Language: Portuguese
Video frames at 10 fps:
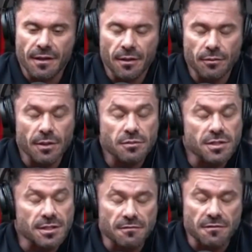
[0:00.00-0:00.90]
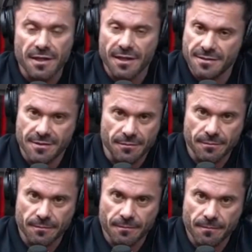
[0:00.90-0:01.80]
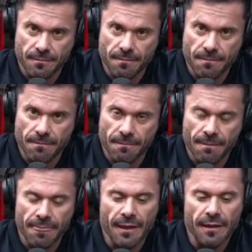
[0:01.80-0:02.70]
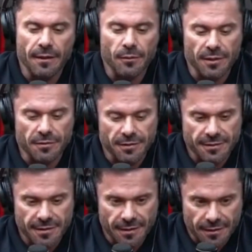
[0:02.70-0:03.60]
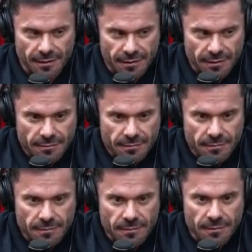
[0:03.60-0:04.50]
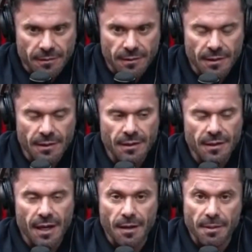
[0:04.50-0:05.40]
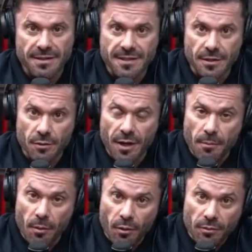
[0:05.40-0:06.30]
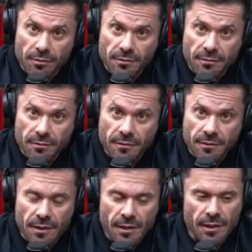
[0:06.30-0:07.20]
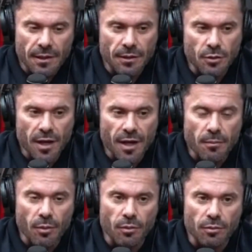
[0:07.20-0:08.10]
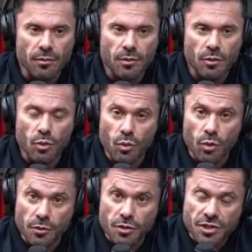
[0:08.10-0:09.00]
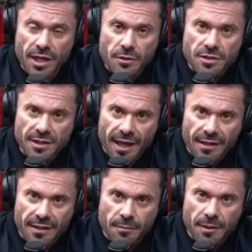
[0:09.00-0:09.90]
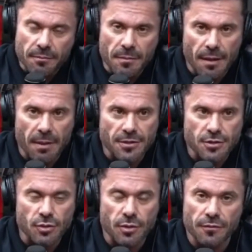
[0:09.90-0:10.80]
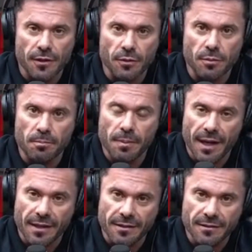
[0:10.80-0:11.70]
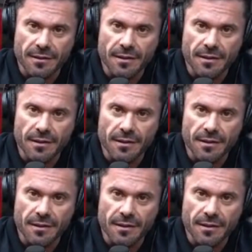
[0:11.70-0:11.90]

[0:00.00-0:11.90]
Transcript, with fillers: obrigado Deus por ter me ajudado a sair da água com saúde, sem me machucar mais sério. Então, Maurício, bota a foto da prancha para o pessoal ver como é que ficou.